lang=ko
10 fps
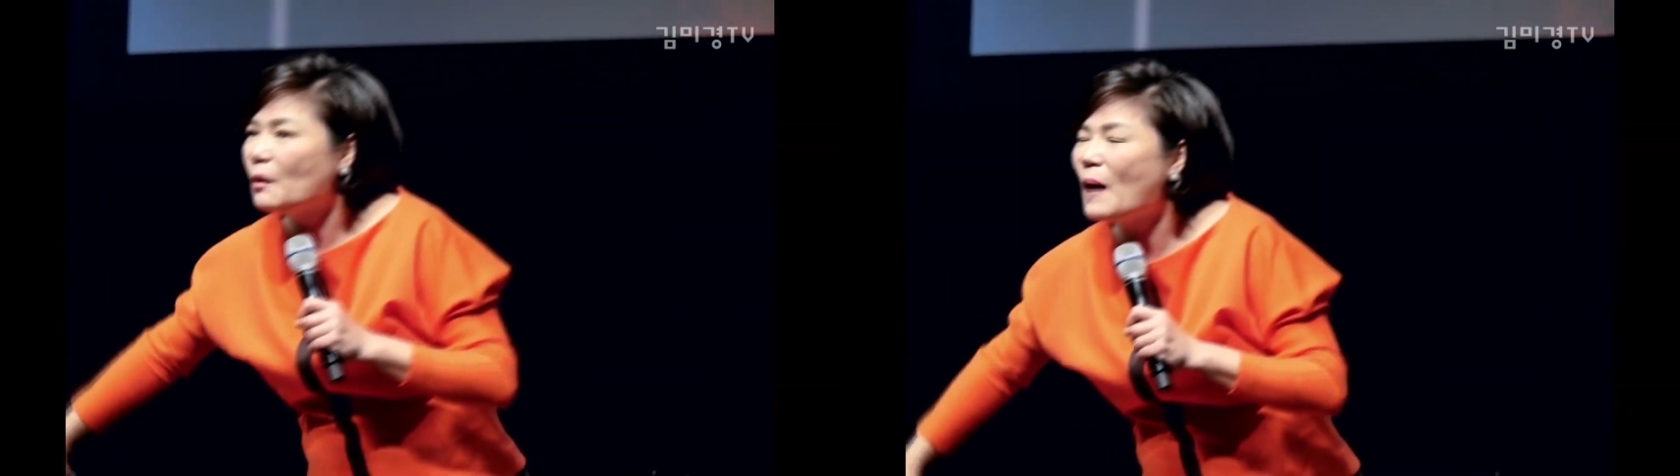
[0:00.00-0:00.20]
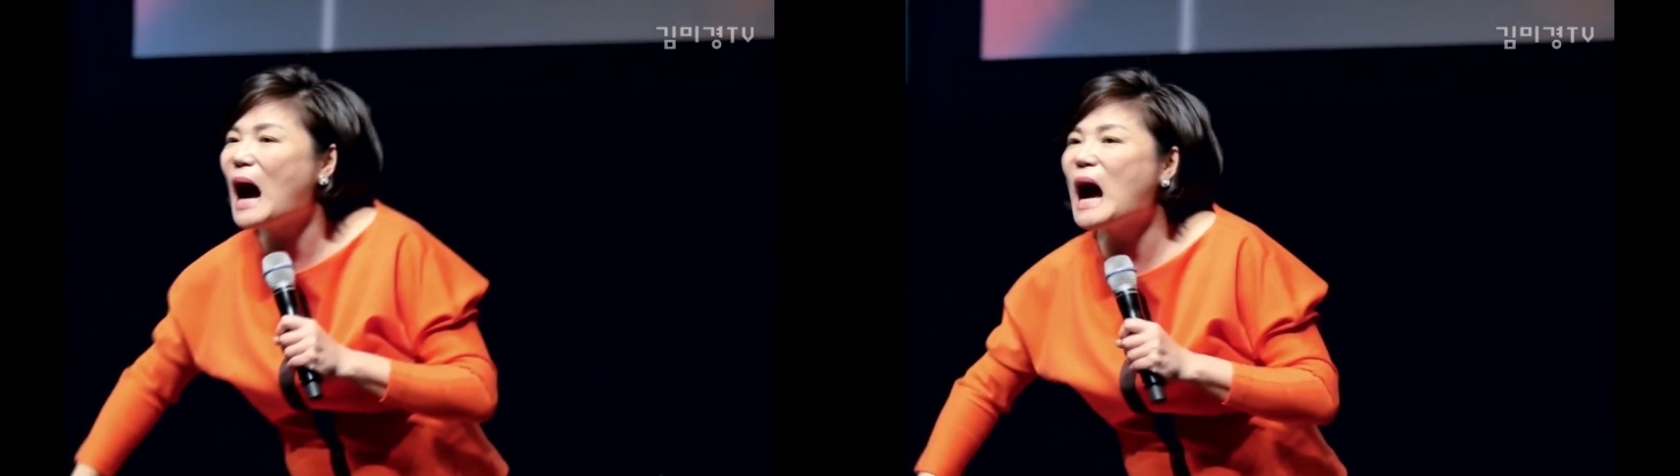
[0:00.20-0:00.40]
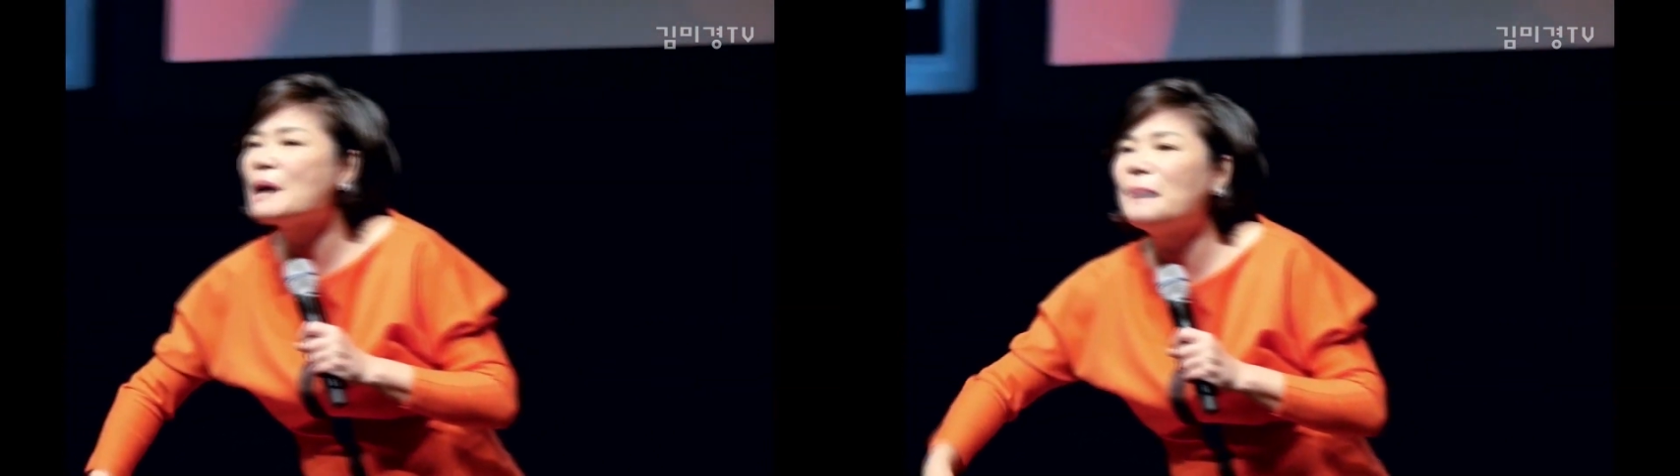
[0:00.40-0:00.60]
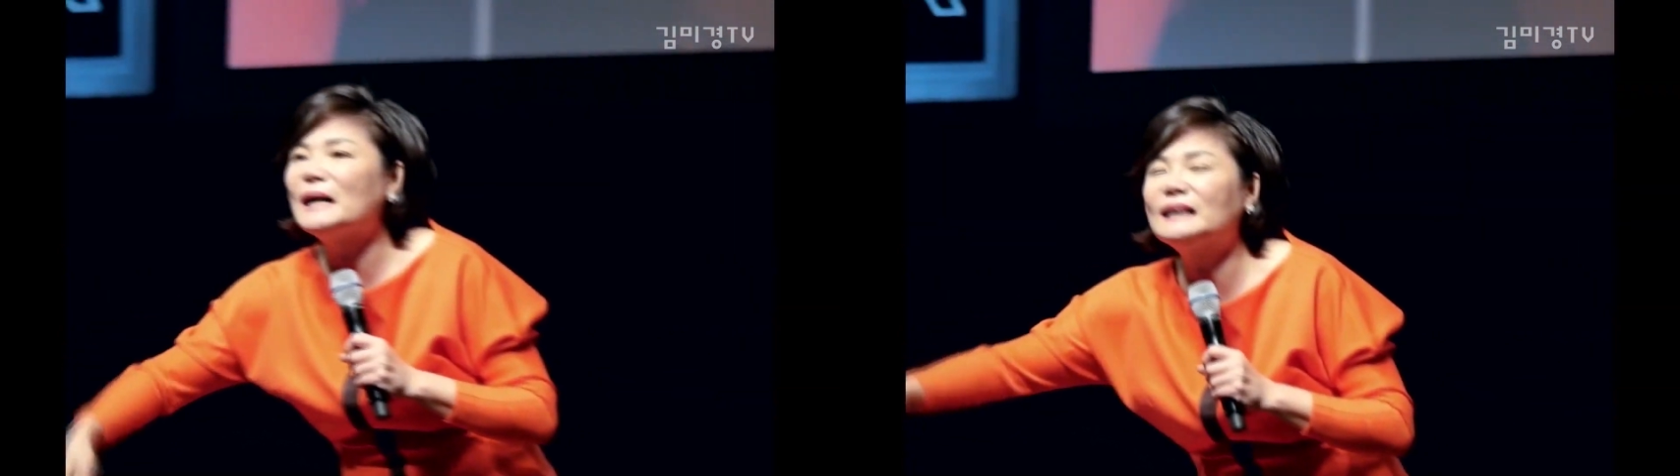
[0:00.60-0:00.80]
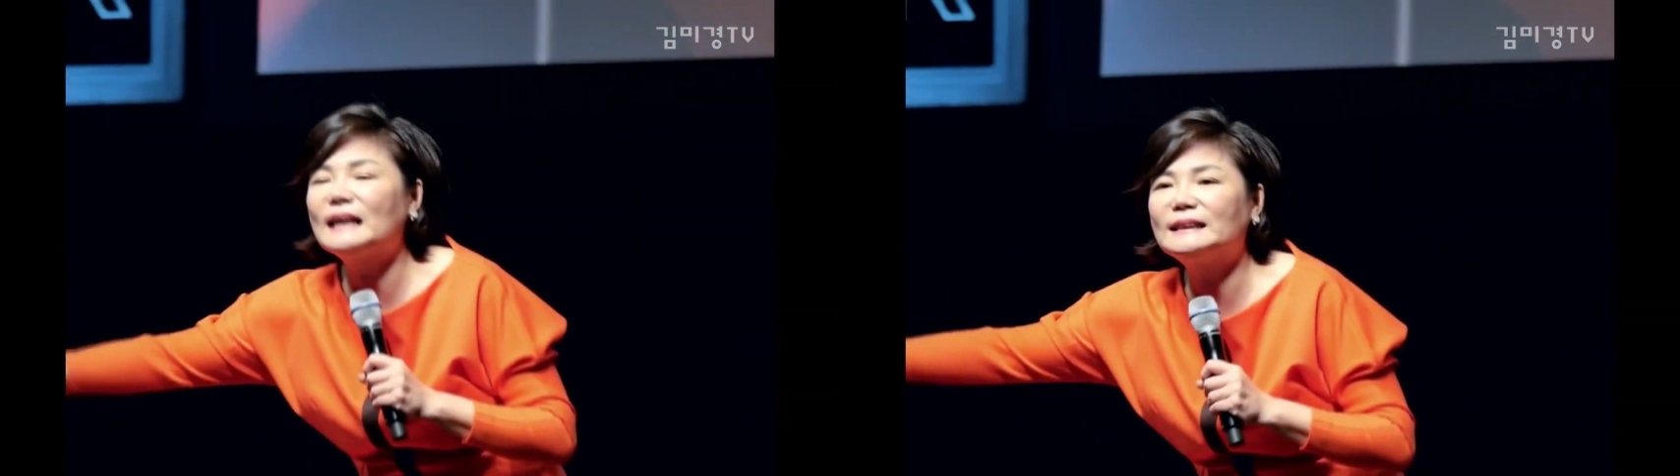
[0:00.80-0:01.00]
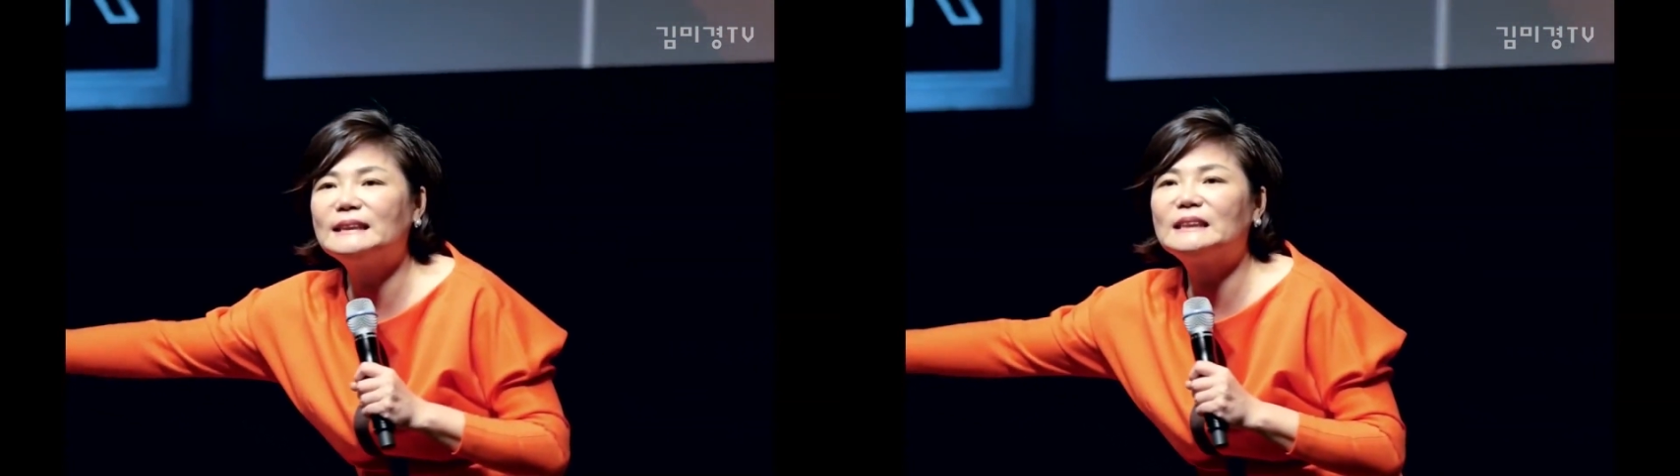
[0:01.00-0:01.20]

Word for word: 화학 반응까지